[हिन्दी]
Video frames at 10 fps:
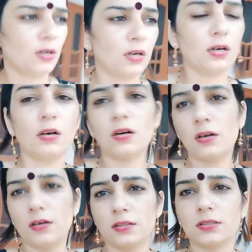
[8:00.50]

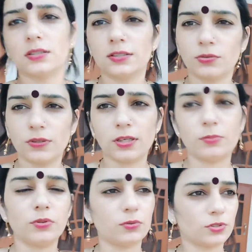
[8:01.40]
और रित्वी का
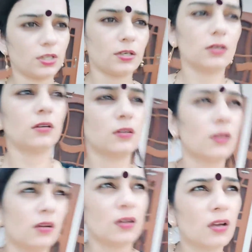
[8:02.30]
भी हो जाएगा
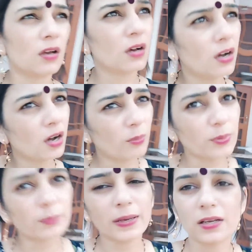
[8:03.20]

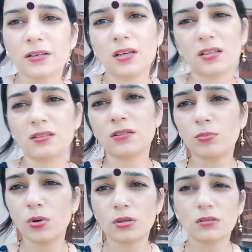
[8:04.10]
अभी पहले नहीं आती थी
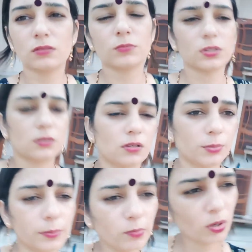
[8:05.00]
बहुत गर्मी थी
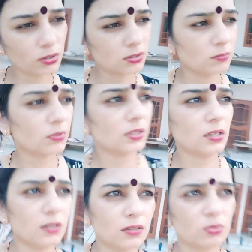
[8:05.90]
अभी भी बहुत गर्मी है
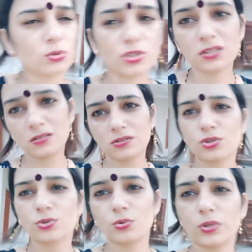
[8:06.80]
लेकिन दो चार दिन से
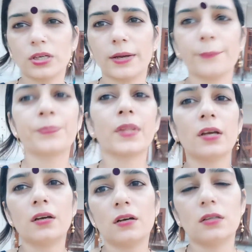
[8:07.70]
शुरू किया है
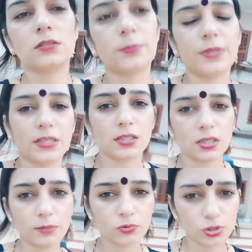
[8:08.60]
और जब डिनर
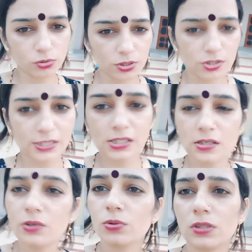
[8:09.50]
का मुझे कोई स्ट्रेस
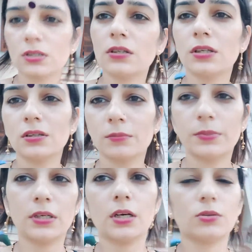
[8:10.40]
नहीं होता ना डिनर
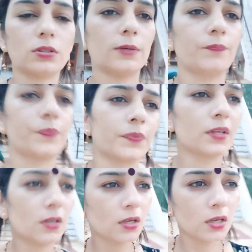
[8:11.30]
बना होता है
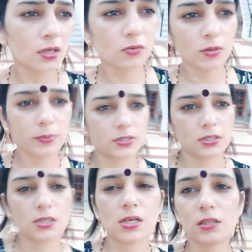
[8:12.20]
क्योंकि बच्चे
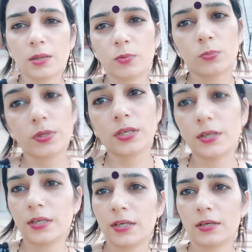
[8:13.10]
के साथ आपको प्री
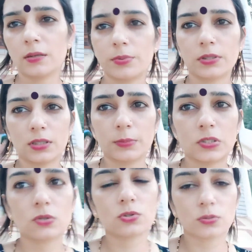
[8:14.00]
रेडी रहना पड़ता है
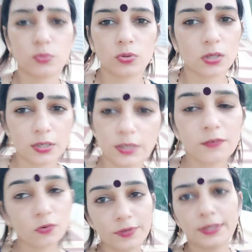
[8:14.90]
बच्चे को जब भूख लगेगी
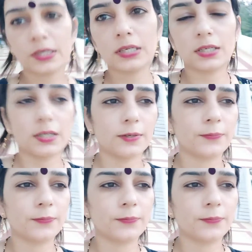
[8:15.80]
वो वेट नहीं करेगा